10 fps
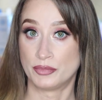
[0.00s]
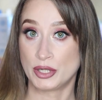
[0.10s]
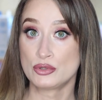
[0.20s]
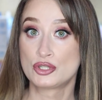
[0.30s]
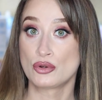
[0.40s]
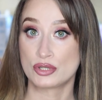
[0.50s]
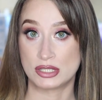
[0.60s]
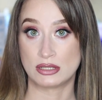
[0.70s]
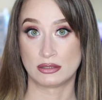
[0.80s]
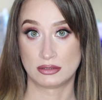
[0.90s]
при
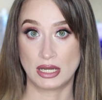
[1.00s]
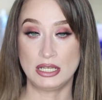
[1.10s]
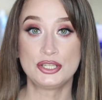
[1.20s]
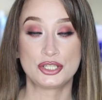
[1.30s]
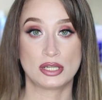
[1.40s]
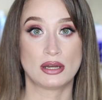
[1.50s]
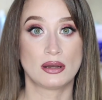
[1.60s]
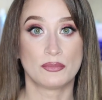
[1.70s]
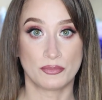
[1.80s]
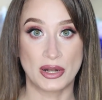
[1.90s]
учете
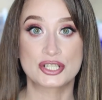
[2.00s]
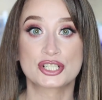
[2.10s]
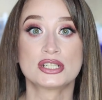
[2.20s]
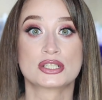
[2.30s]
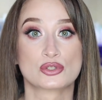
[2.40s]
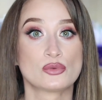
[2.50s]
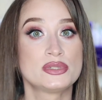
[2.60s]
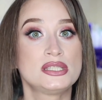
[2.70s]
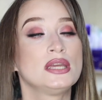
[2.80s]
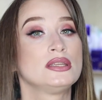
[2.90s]
наличия больших
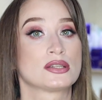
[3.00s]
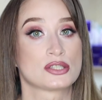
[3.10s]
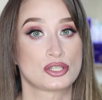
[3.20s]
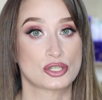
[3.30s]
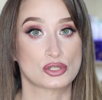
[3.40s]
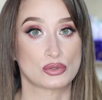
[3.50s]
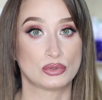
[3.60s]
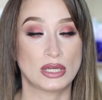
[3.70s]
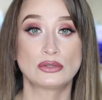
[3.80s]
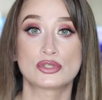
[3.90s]
сумм денег
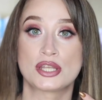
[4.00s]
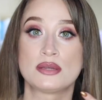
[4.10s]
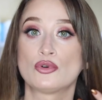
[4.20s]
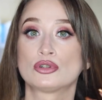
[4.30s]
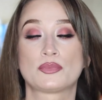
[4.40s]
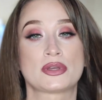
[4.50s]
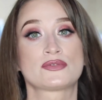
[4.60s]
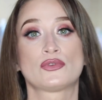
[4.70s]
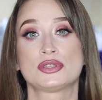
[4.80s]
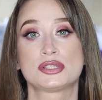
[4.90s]
зачастую, да, то есть они могут
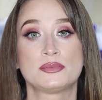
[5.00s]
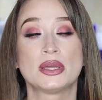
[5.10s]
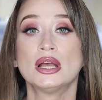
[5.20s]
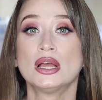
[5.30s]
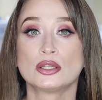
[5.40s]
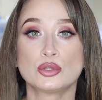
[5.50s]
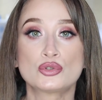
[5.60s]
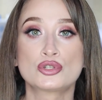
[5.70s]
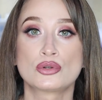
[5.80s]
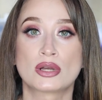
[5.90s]
позволить себе
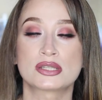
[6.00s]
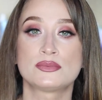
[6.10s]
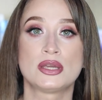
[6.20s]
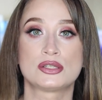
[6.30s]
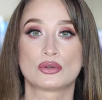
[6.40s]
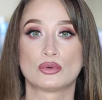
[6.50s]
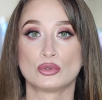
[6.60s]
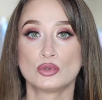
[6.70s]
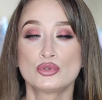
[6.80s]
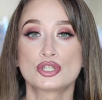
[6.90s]
лучшую косметику,
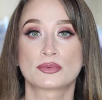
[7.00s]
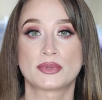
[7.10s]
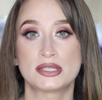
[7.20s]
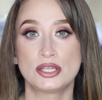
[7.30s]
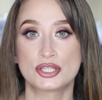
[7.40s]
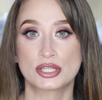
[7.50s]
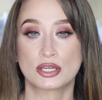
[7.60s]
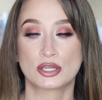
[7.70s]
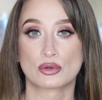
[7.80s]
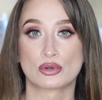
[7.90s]
лучших
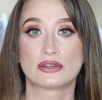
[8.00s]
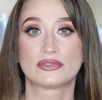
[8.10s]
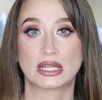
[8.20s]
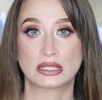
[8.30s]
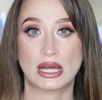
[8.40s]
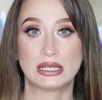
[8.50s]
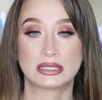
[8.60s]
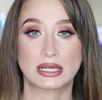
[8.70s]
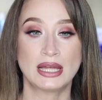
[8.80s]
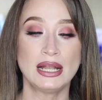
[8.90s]
пластических хирургов и так далее, и так